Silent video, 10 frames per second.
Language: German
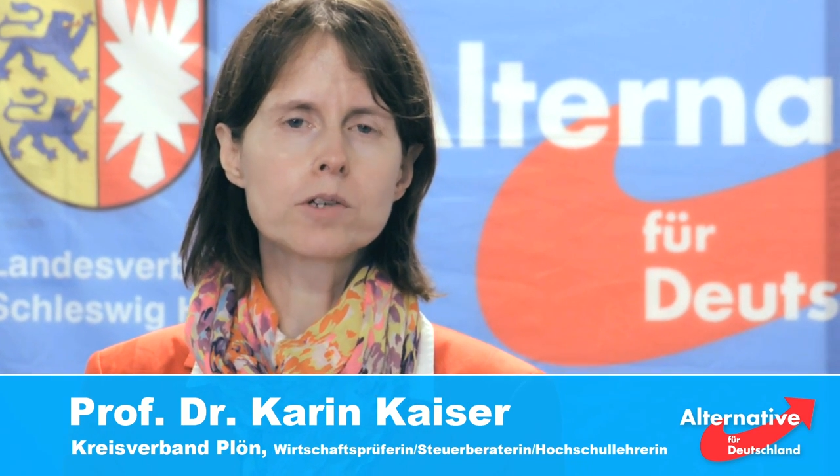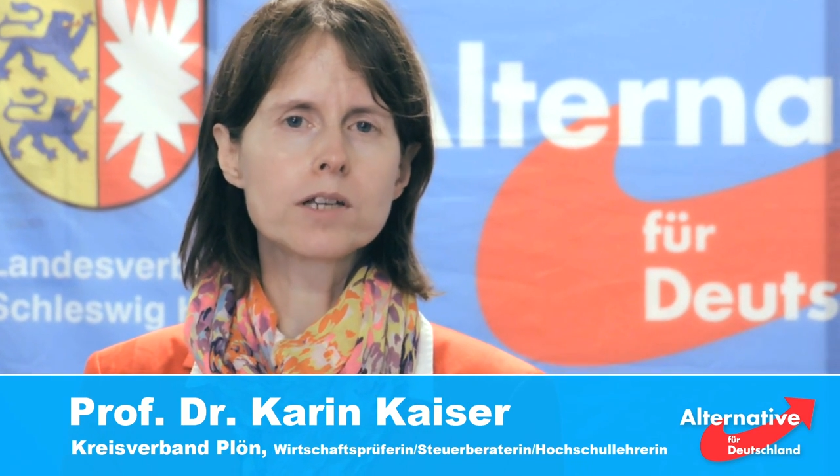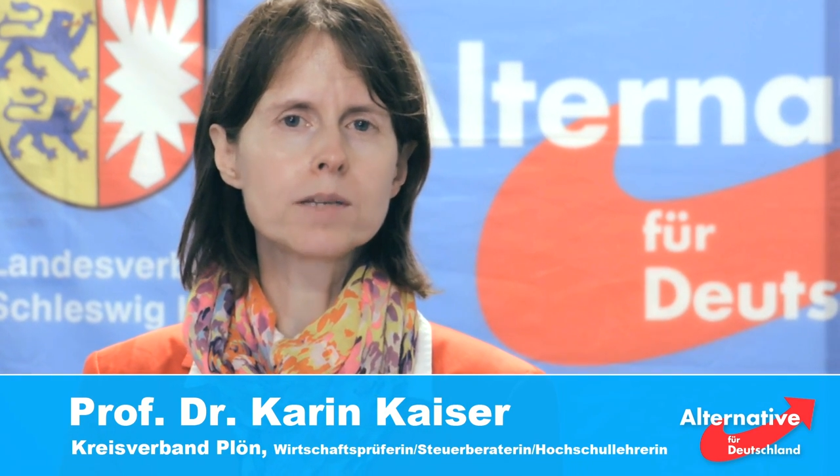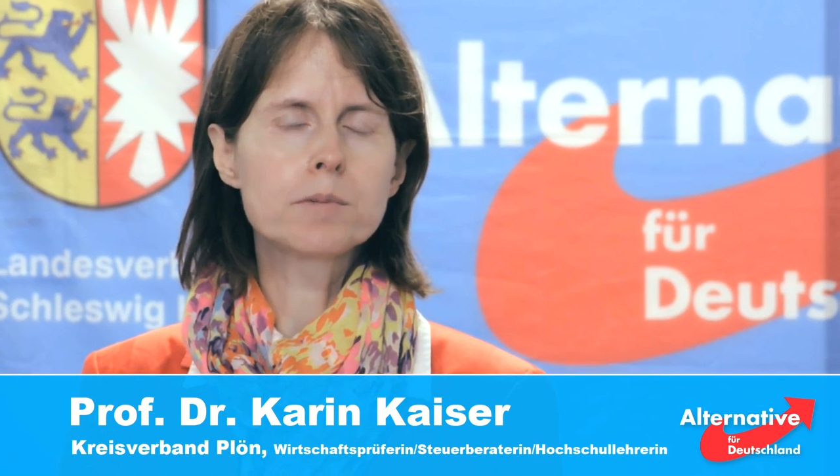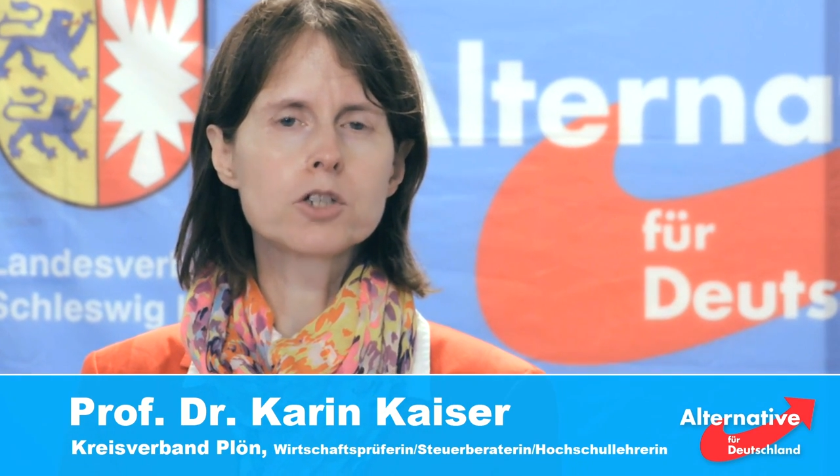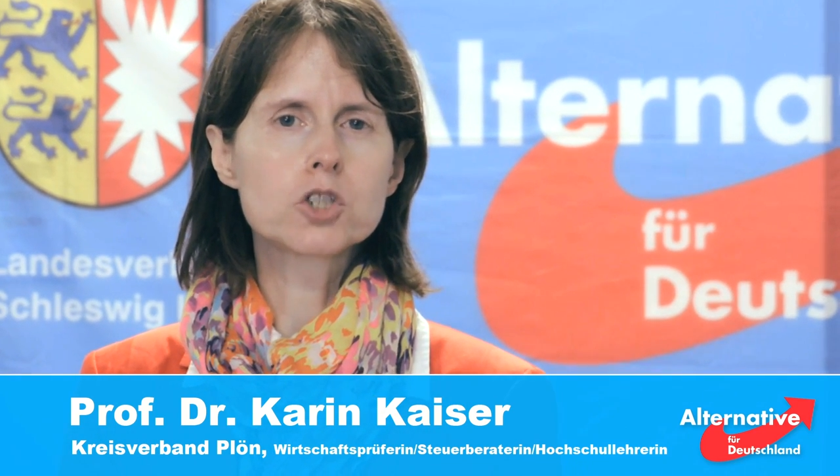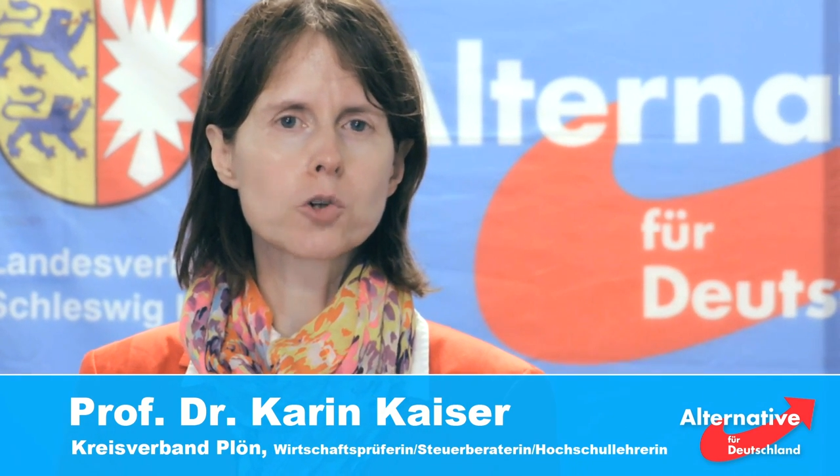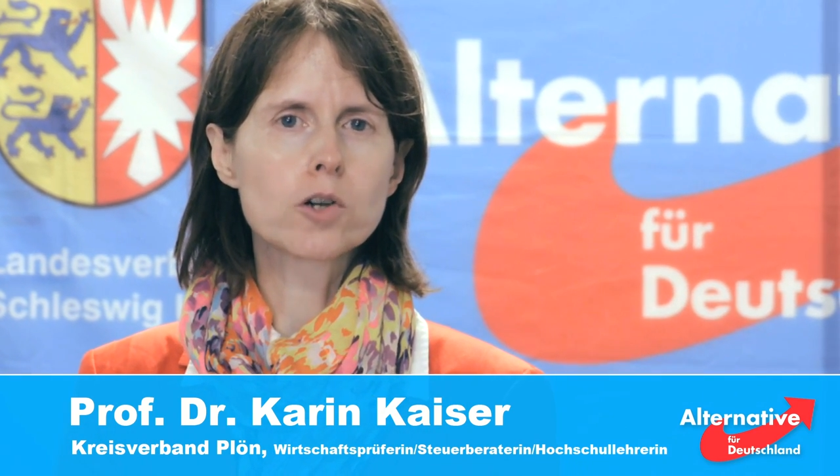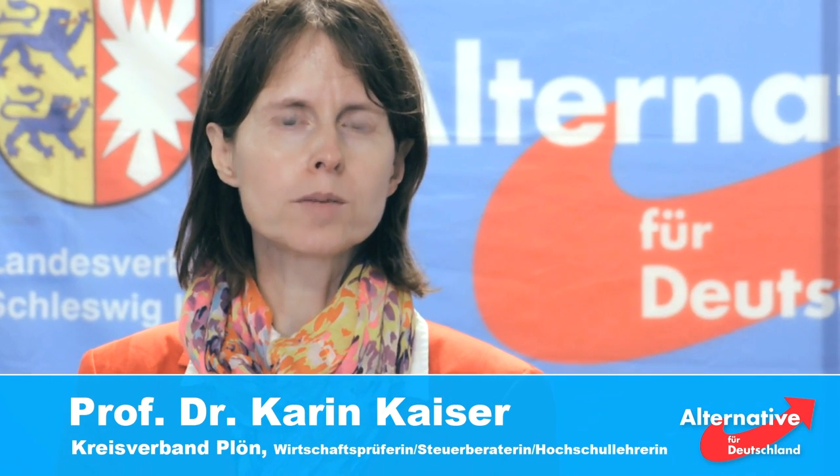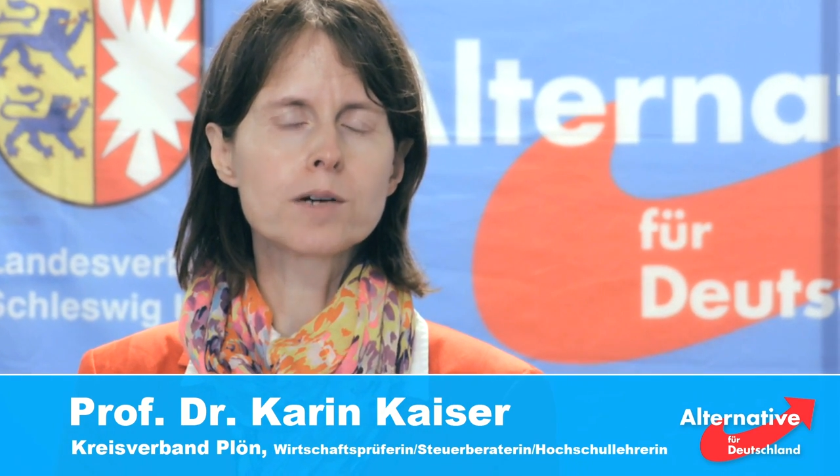und ich bin
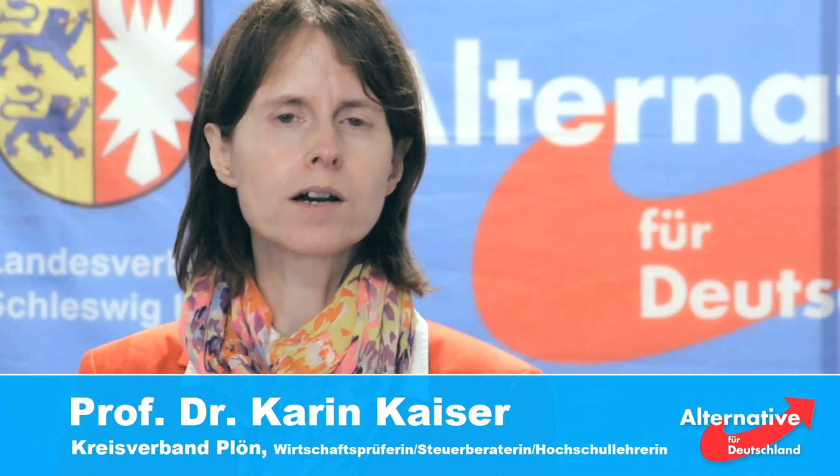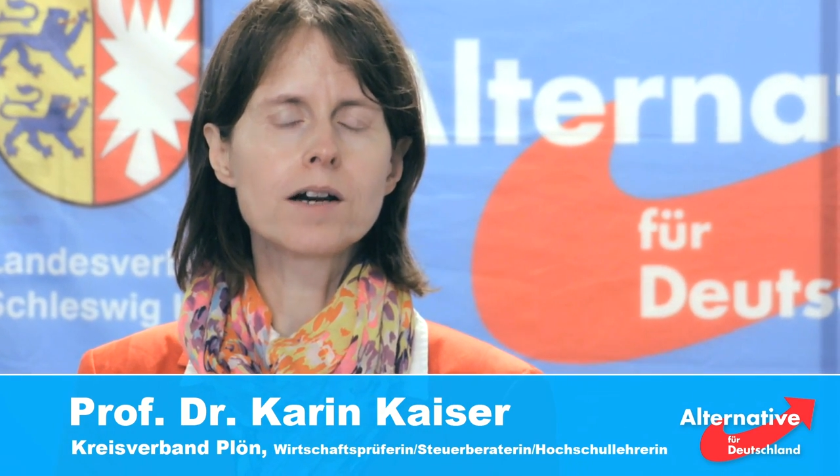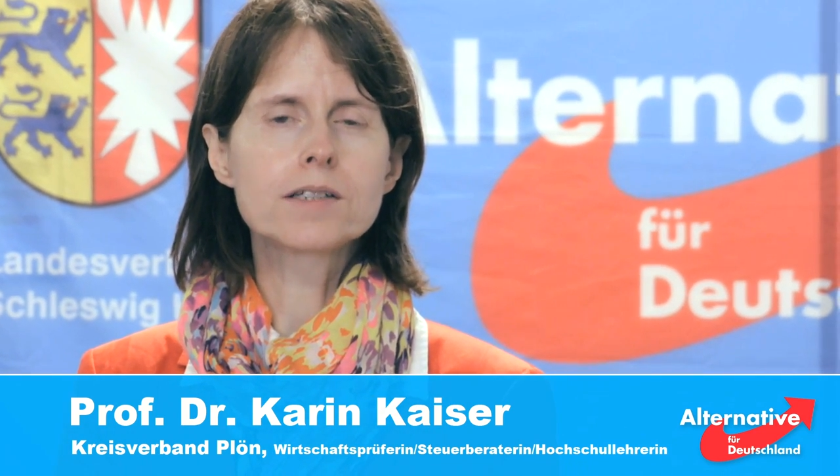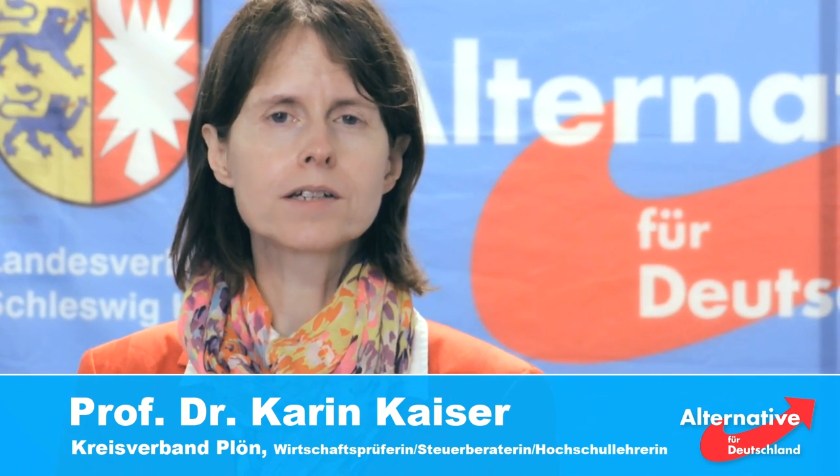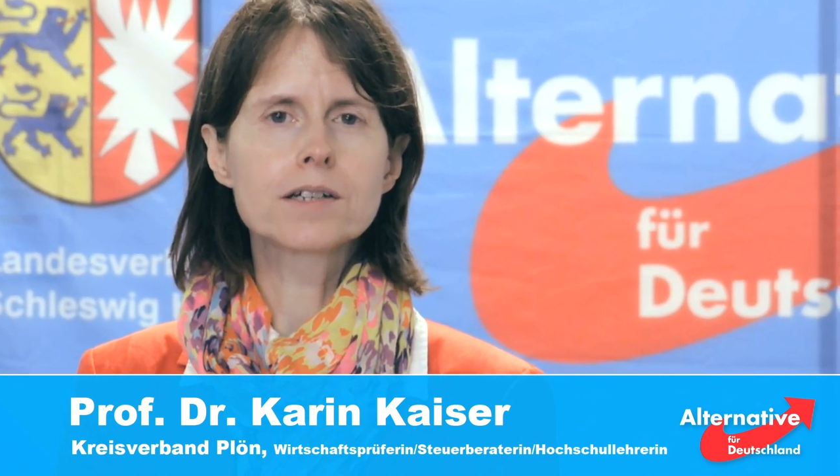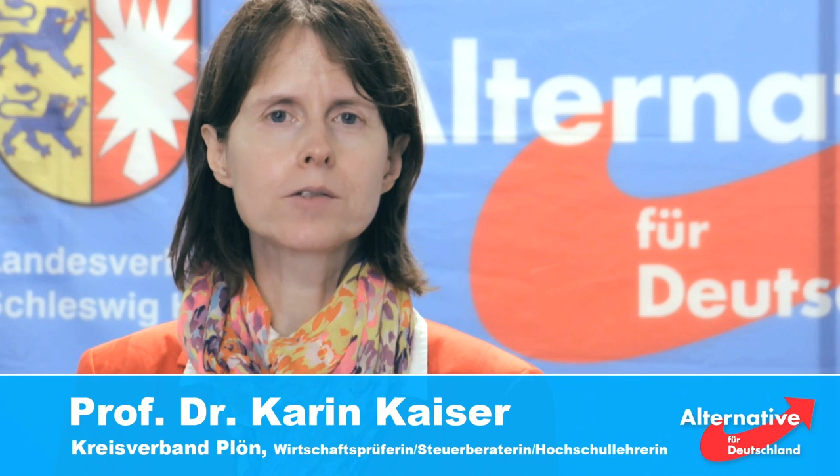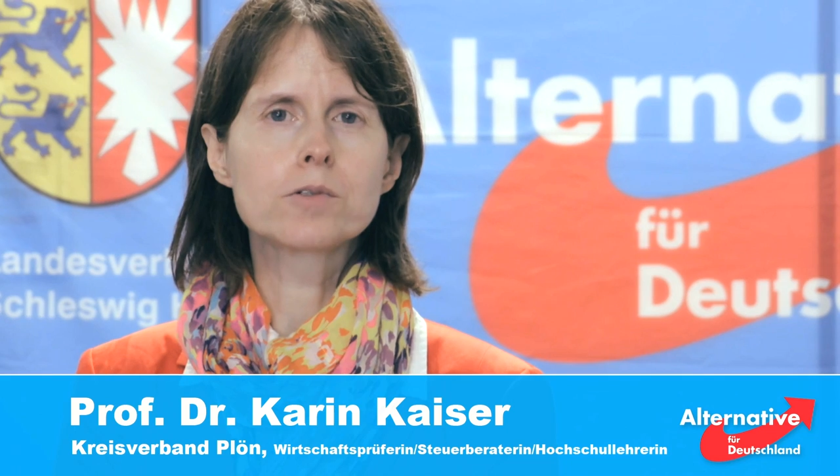Steuerberaterin